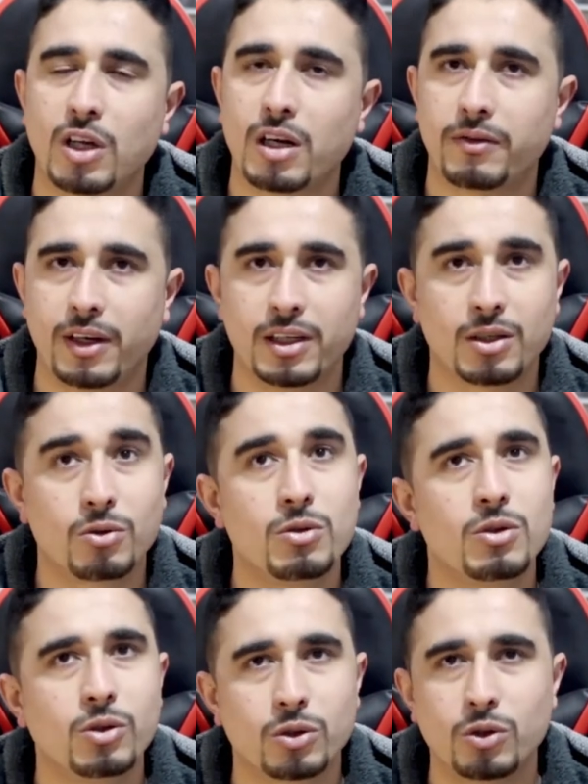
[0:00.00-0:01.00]
تعرف عليه
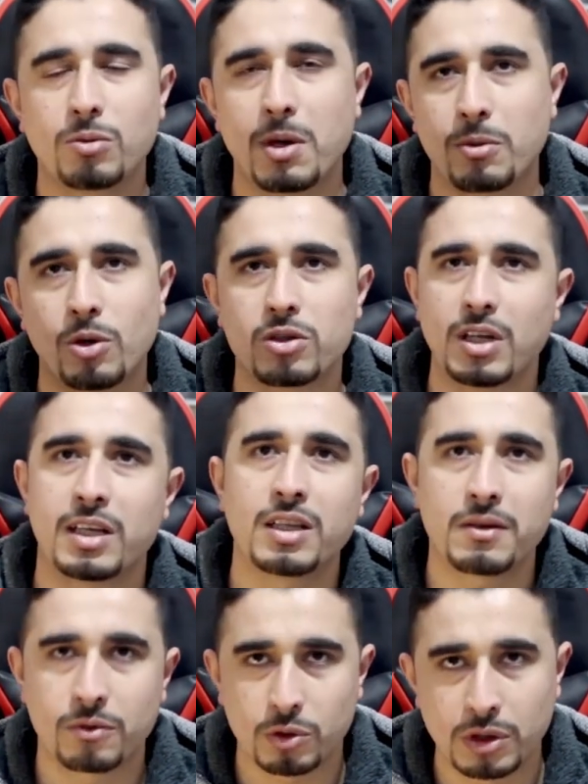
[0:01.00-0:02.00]
كل يوتيوبر بحط
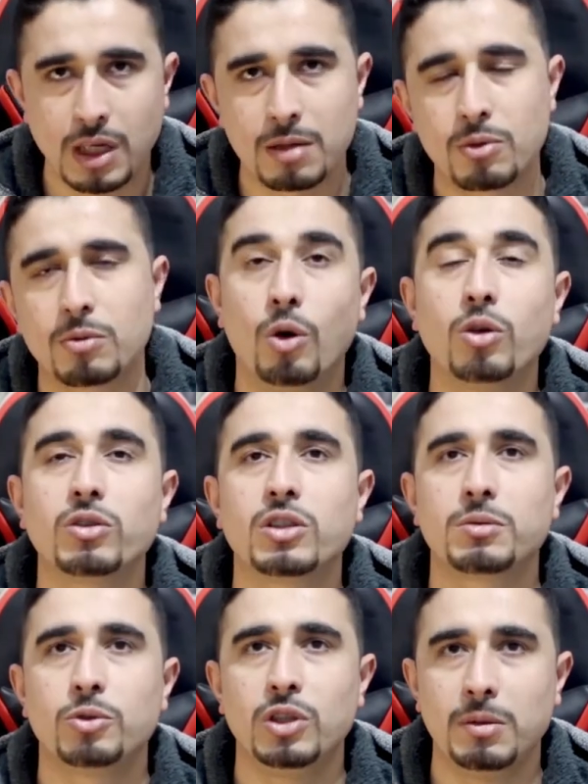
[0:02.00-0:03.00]
أهداف قدامه بحط إيش
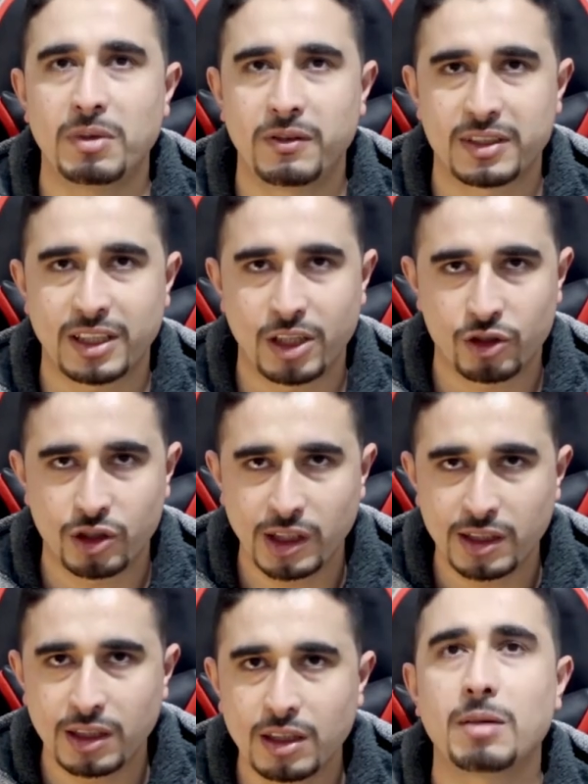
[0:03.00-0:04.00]
بده يعمل في سنة
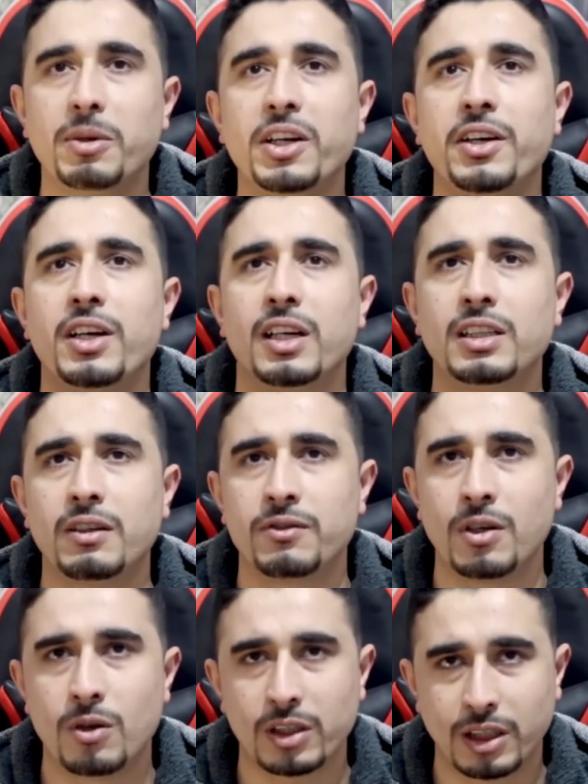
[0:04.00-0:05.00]
جديدة طبعا إحنا أهدافنا
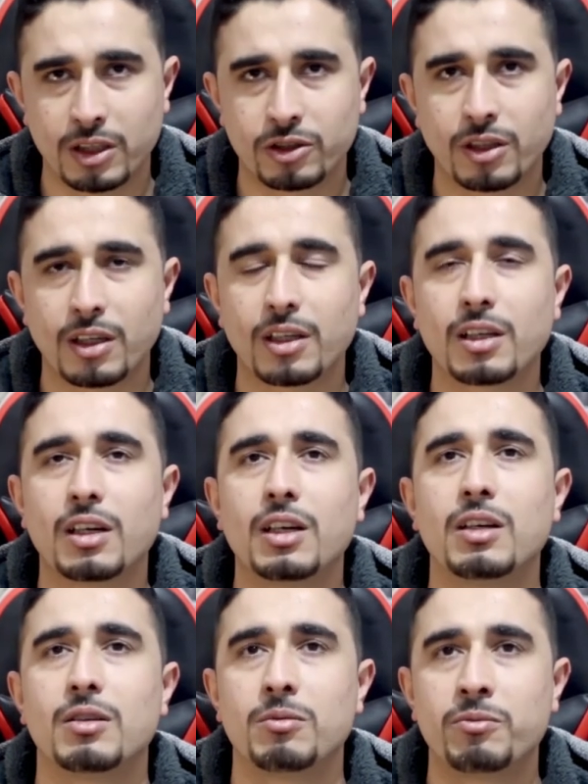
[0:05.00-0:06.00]
واضحة إن شاء
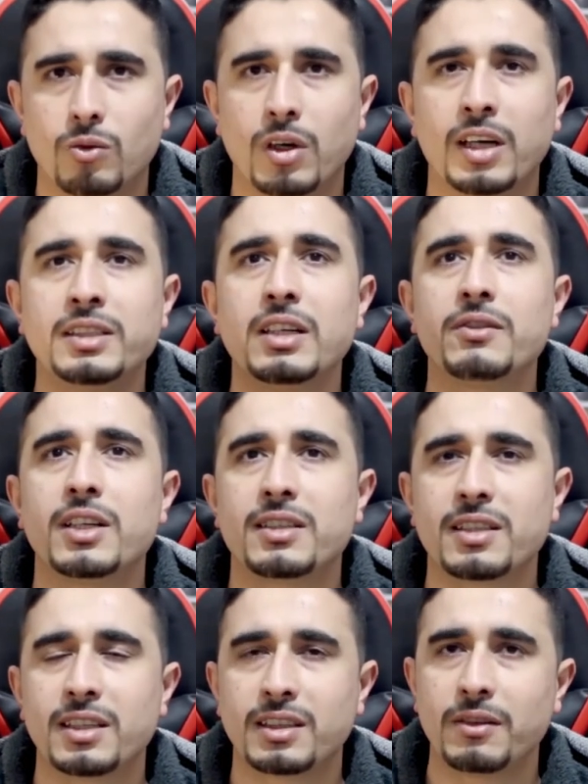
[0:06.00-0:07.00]
الله وأهدافنا
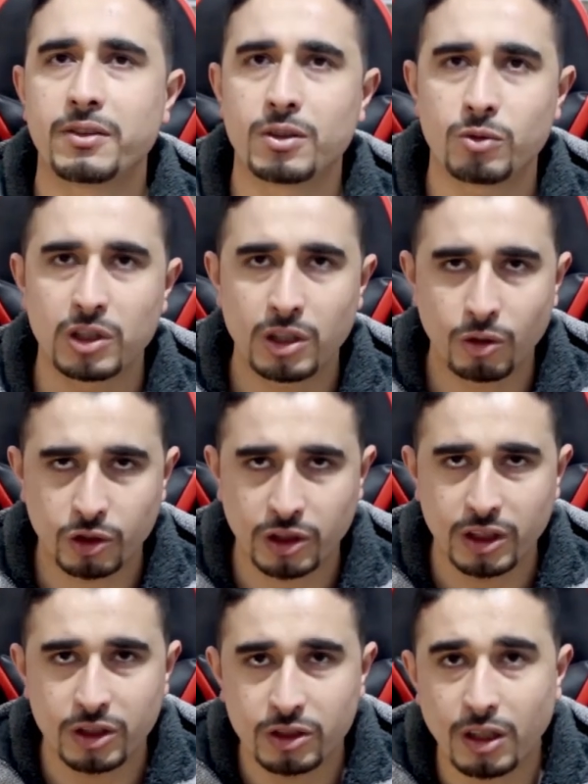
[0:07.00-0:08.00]
لسنة
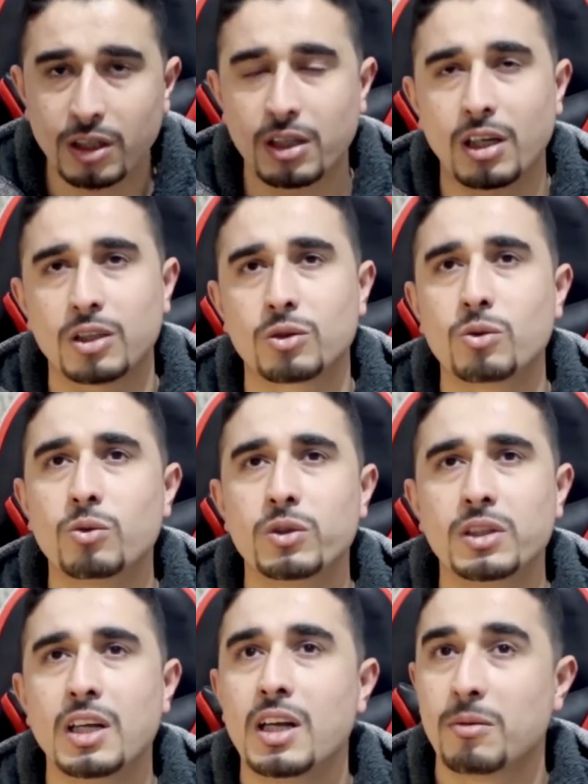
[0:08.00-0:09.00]
2022 إن شاء الله راح
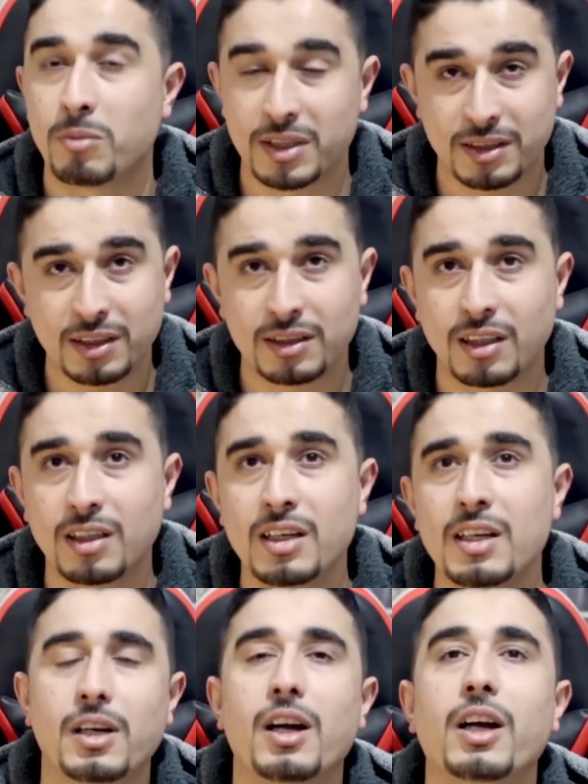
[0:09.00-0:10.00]
تكون بسيطة
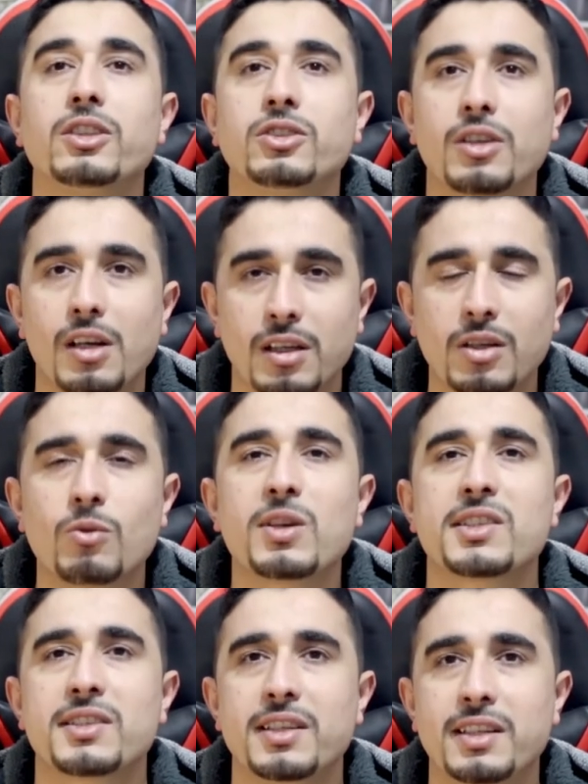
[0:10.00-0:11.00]
راح إن شاء الله
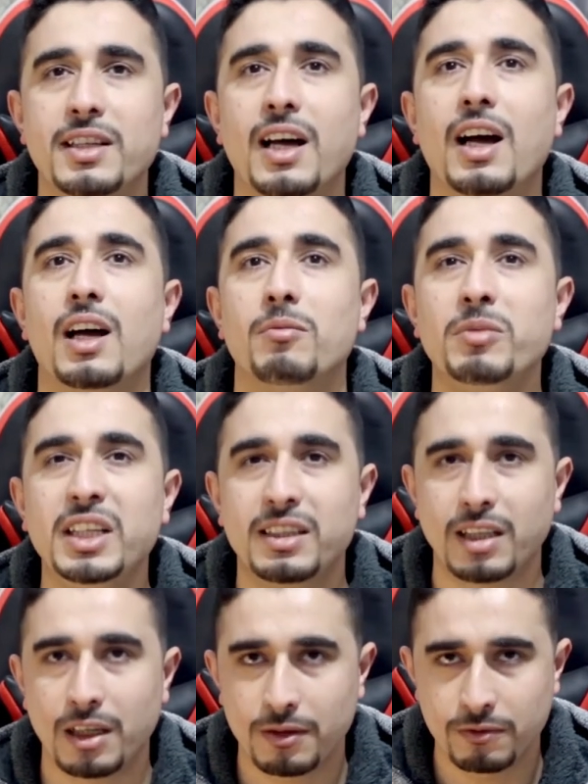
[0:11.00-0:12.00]
نوصل ل 100
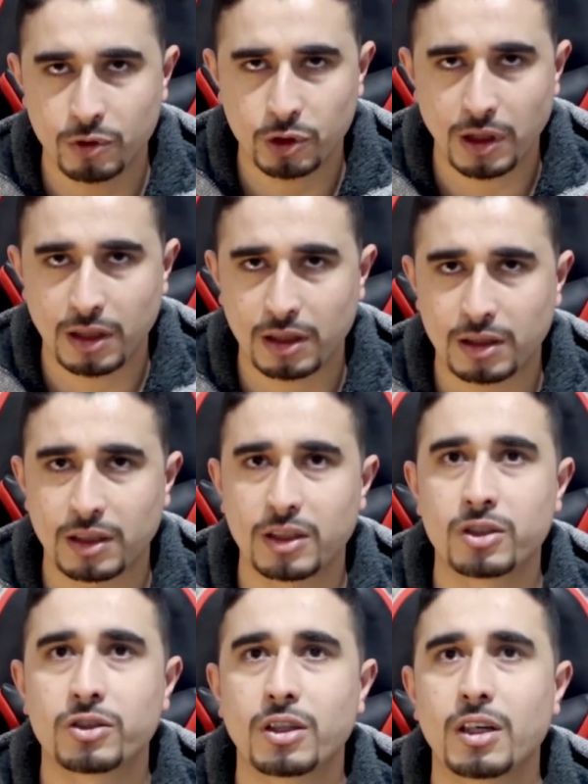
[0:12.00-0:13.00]
ألف مشترك
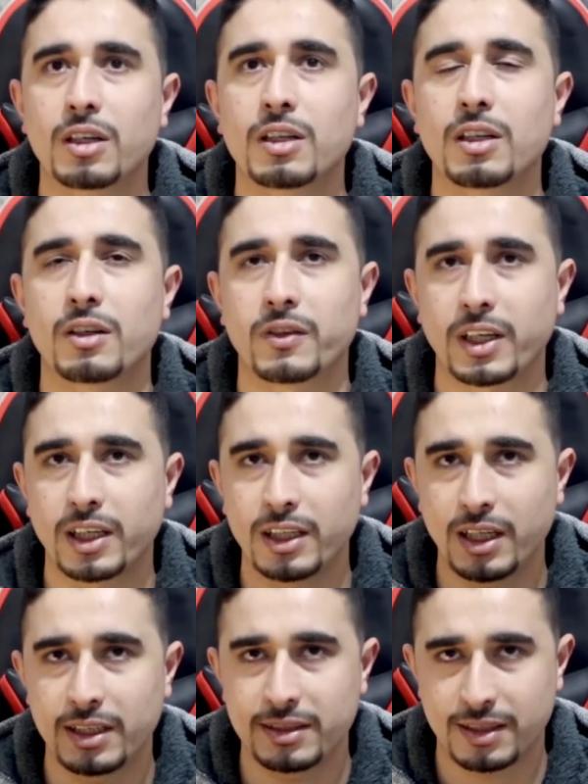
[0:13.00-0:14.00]
إن شاء الله في
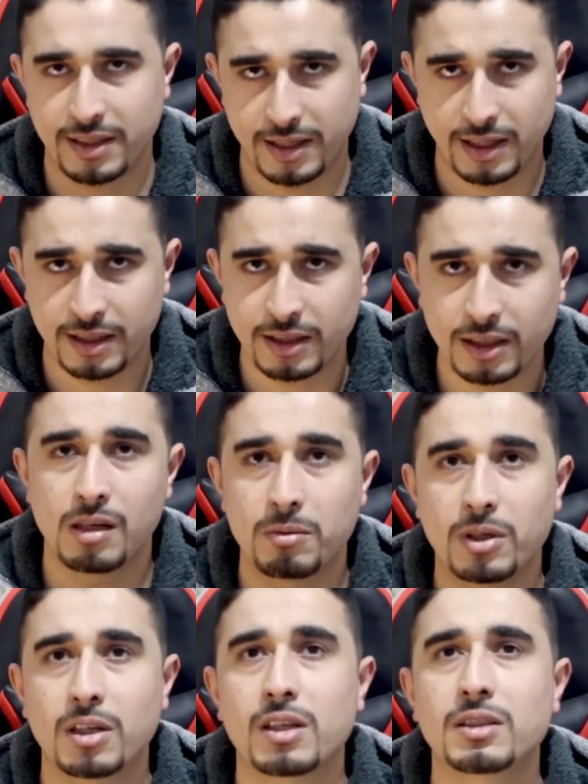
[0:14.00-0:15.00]
خلال السنة هذه
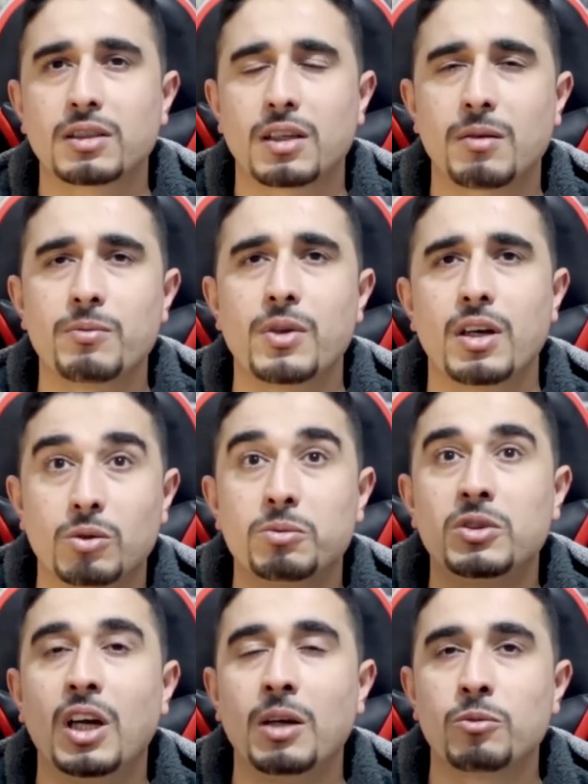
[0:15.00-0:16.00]
بإرادة ربنا
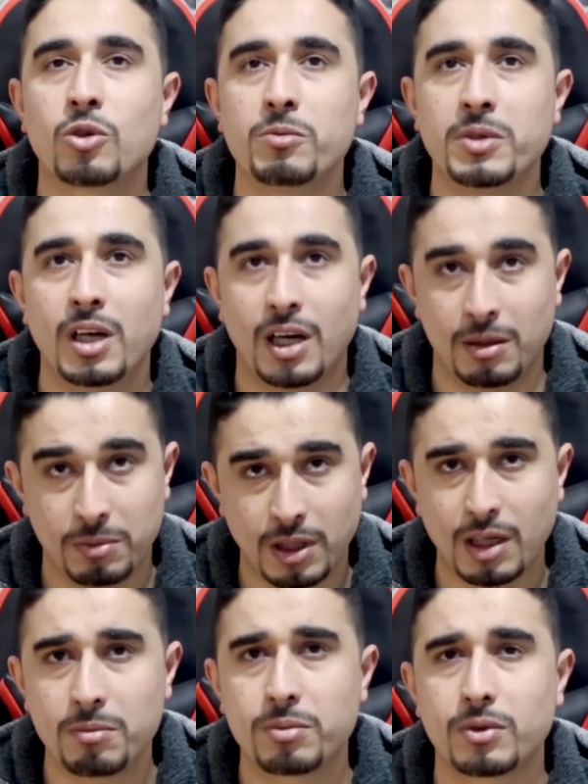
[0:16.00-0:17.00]
وبدعمكم يا أحباب